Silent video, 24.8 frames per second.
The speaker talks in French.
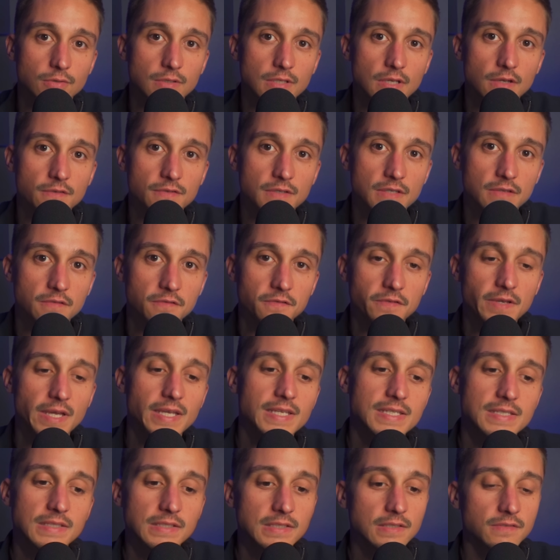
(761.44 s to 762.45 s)
ETF qui
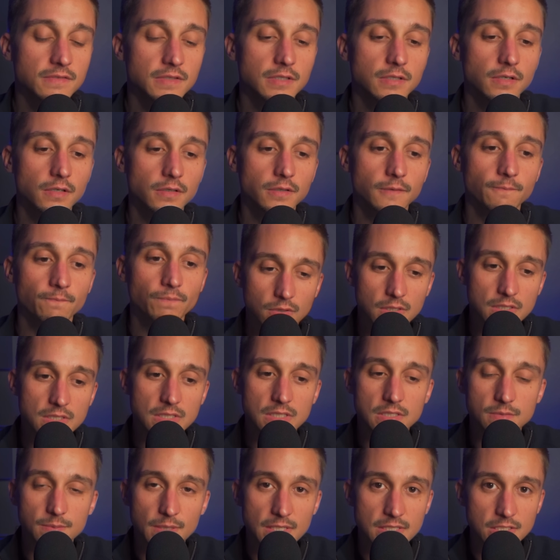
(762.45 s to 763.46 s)
verse des dividendes. Qu'est-ce
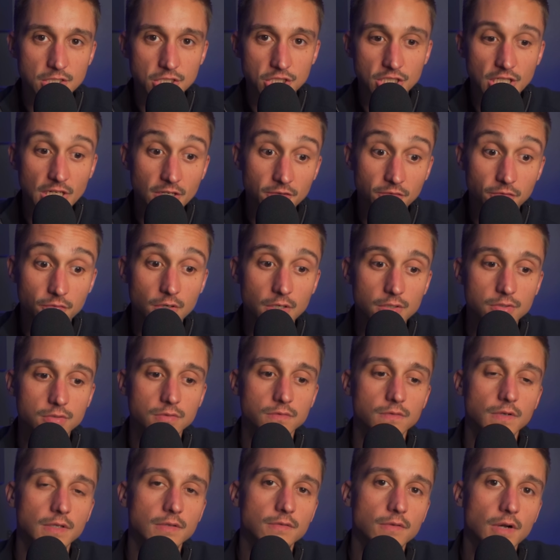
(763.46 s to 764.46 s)
qui se passe À chaque fois,
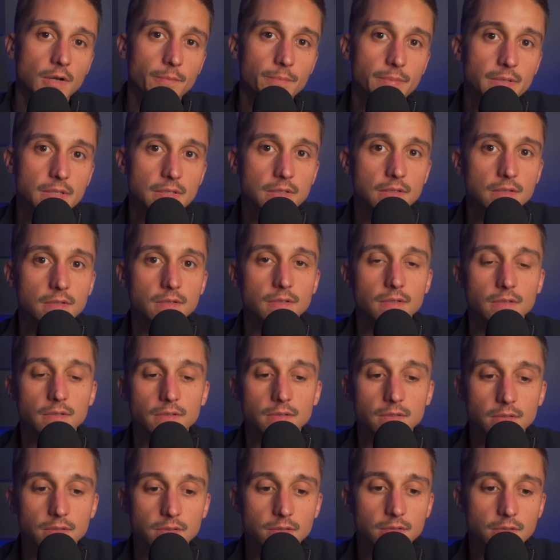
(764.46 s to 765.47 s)
tu vas devoir payer
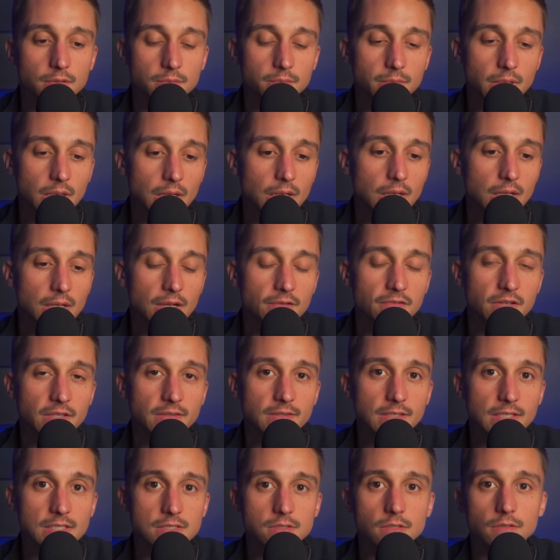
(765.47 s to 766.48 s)
euh, bah, la flat
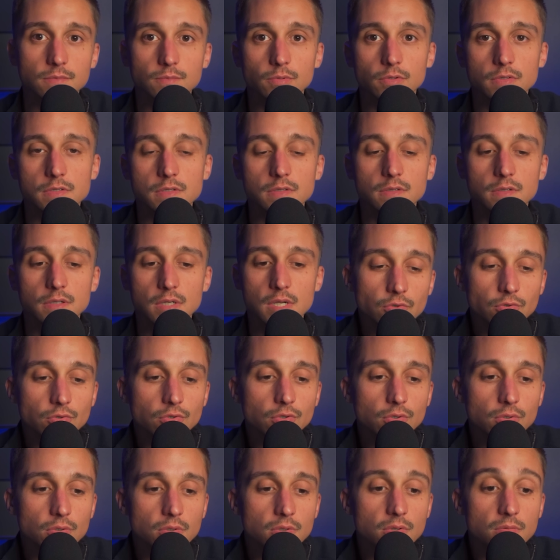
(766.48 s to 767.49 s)
tax 30%. Donc
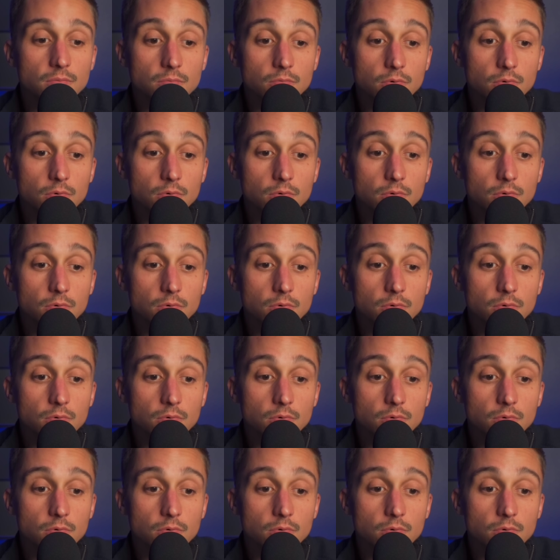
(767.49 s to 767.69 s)
euh,